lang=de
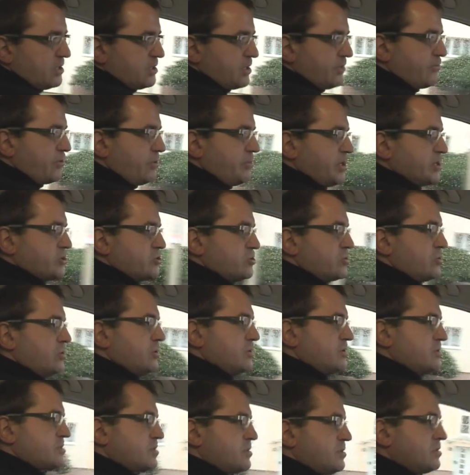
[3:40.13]
der Frommannschen
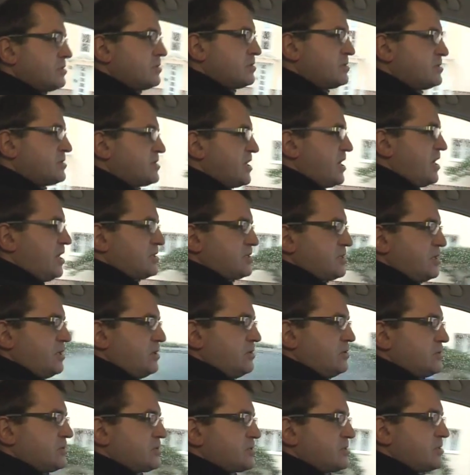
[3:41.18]
Häuser,
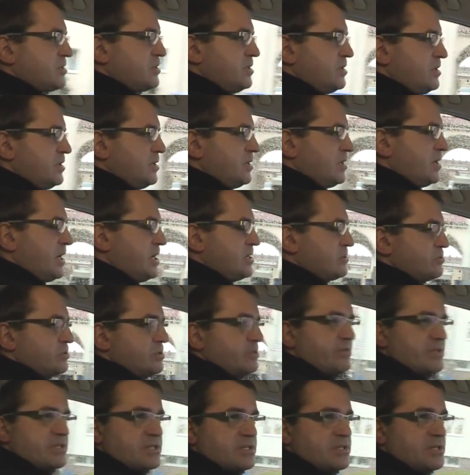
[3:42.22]
Theaterhaus, alte
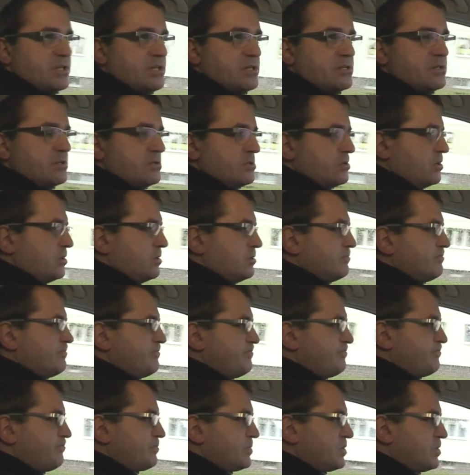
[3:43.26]
Universität in der
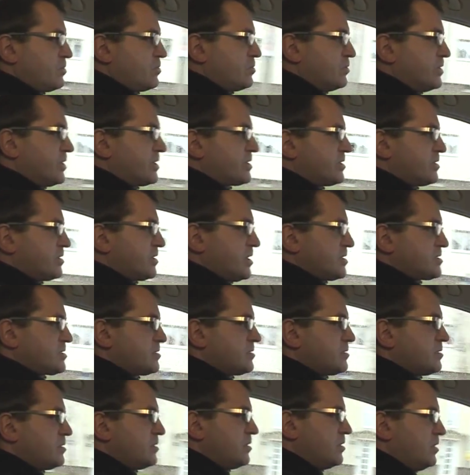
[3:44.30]

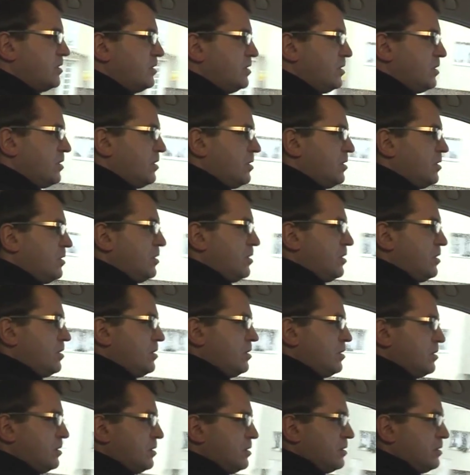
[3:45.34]
Kollegiengasse.
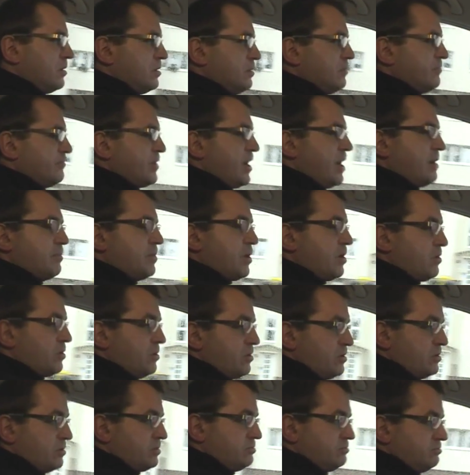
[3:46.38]
Äh, wir haben
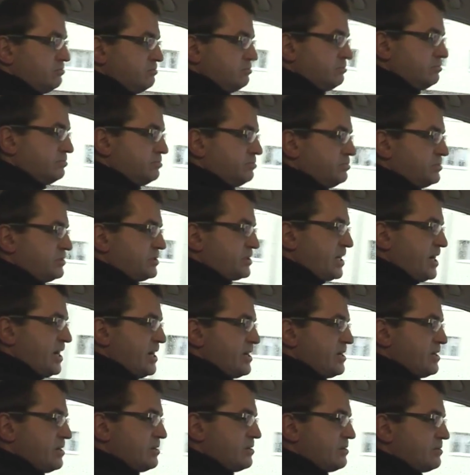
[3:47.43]
auch
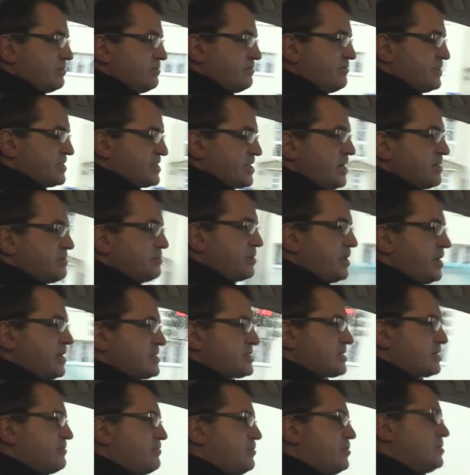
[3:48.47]
drei
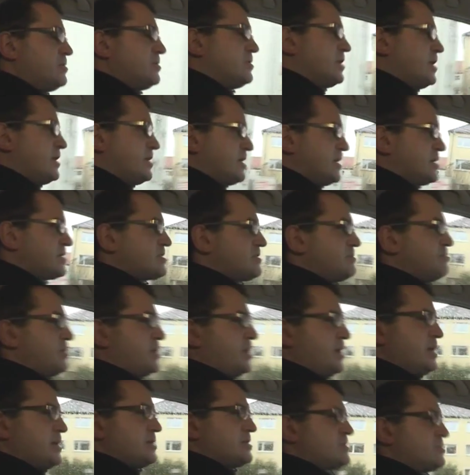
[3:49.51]
Fassadenpreise gewonnen, einen ersten
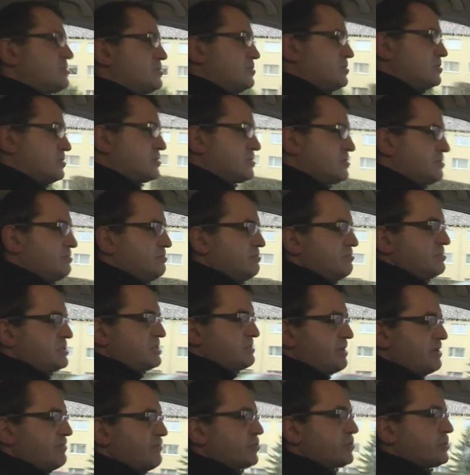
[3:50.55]
Preis und
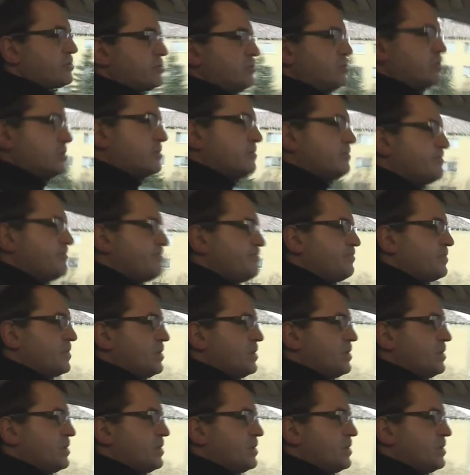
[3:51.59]
zwei Würdigungen.